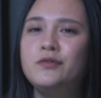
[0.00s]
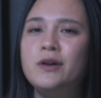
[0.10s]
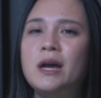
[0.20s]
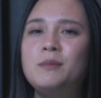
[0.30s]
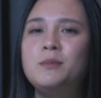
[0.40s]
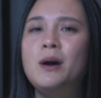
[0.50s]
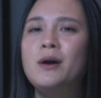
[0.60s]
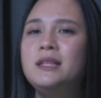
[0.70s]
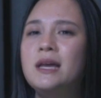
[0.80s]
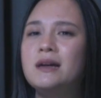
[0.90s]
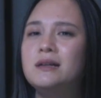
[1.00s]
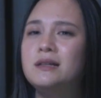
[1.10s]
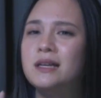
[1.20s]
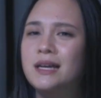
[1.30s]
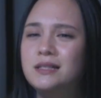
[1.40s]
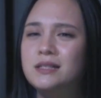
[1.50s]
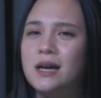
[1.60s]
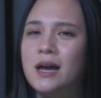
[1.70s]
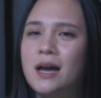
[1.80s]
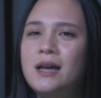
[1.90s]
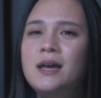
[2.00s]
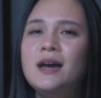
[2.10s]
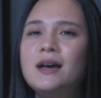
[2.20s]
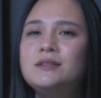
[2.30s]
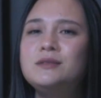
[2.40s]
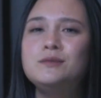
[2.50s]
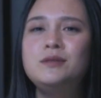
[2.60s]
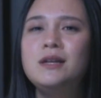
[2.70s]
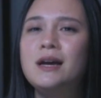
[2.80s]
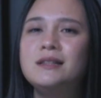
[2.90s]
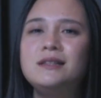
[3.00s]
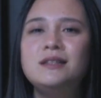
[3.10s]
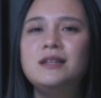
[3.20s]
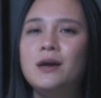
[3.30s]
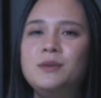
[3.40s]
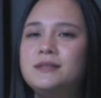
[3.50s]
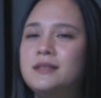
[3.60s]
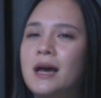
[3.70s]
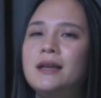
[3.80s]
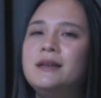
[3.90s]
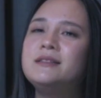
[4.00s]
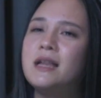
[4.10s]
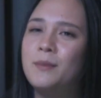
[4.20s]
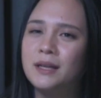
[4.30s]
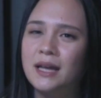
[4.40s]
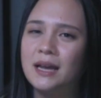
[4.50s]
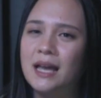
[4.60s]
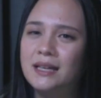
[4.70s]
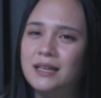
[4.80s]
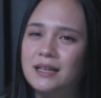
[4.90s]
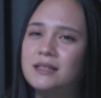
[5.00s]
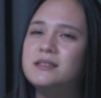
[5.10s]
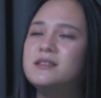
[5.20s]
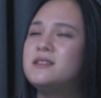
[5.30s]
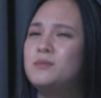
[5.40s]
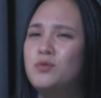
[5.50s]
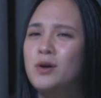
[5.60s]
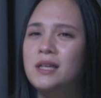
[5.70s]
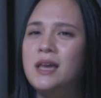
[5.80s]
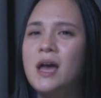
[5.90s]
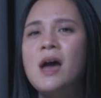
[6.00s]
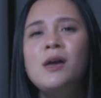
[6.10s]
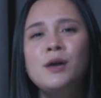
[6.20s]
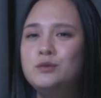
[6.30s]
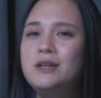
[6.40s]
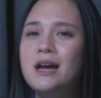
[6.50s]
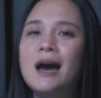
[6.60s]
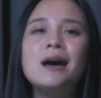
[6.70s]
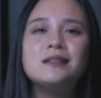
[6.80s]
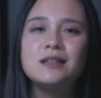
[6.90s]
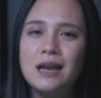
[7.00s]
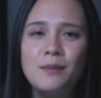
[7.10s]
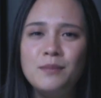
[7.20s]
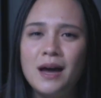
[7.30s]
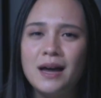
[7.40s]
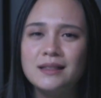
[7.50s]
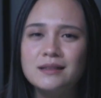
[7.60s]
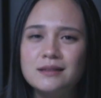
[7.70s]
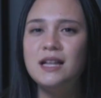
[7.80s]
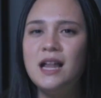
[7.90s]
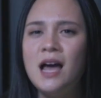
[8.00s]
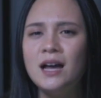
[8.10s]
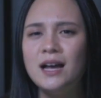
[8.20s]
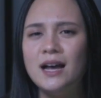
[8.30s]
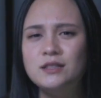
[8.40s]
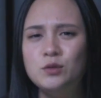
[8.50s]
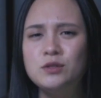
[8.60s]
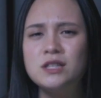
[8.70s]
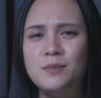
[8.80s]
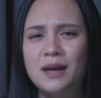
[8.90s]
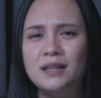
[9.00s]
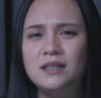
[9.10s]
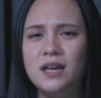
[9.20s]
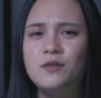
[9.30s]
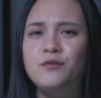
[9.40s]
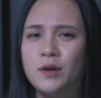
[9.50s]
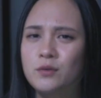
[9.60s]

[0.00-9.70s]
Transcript: Trofea membawa dibawanya ke gereja, ia sudah tidak bisa diselamatkan lagi. Semuanya sudah terlambat. Setelah kasus kematian